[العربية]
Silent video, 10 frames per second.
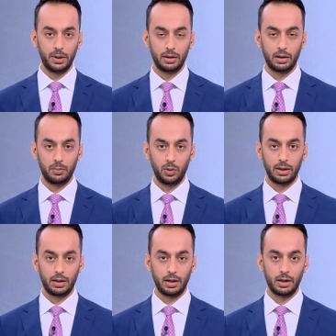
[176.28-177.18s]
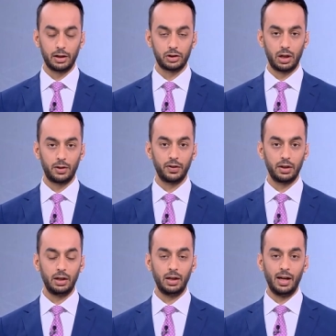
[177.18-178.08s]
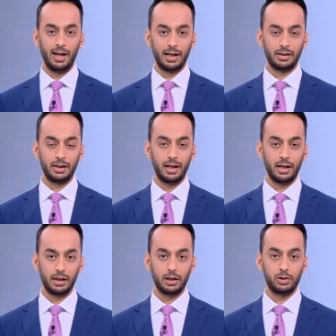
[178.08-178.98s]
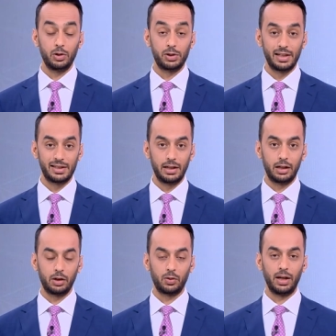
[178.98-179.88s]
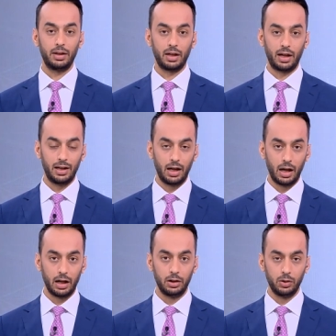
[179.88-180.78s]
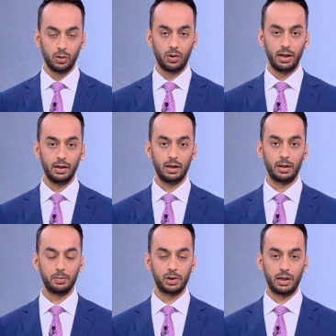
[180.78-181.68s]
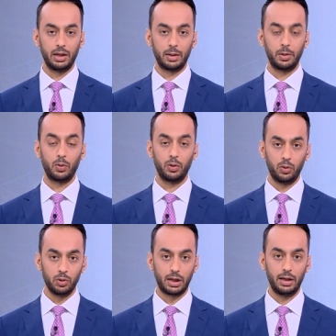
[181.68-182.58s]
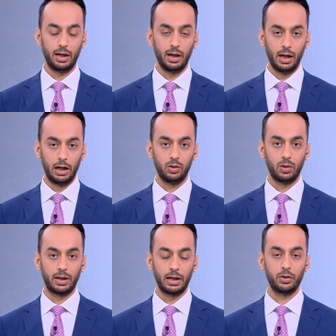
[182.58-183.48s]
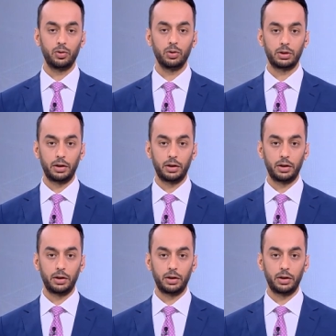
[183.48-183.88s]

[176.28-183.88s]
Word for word: بدايه تعاملات هذا الشهر في ظل التداعيات الجيوسياسيه التي تؤثر على اليورو ايضا يعني بشكل كبير وضغوط على اليورو ان كانت ضغوط